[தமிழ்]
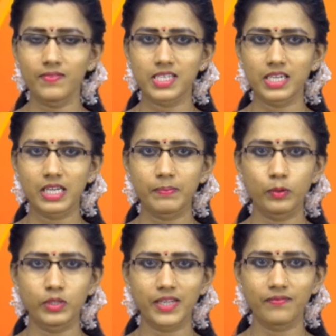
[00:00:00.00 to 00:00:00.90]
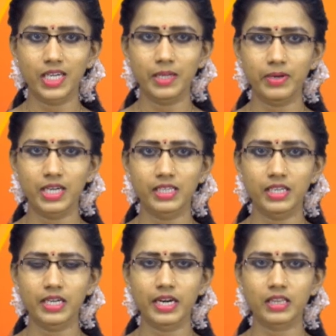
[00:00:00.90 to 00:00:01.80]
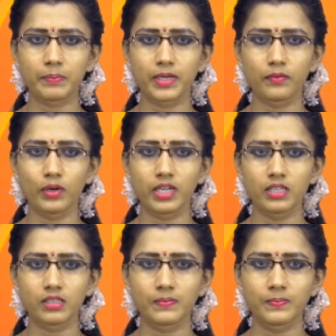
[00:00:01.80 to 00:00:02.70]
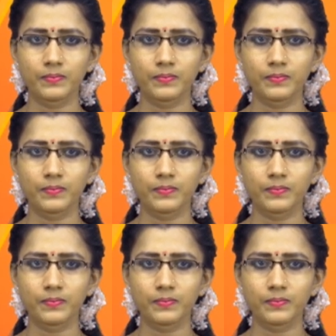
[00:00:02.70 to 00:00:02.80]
விசேட பூஜை வழிபாடுகள் நடத்தப்பட உள்ளன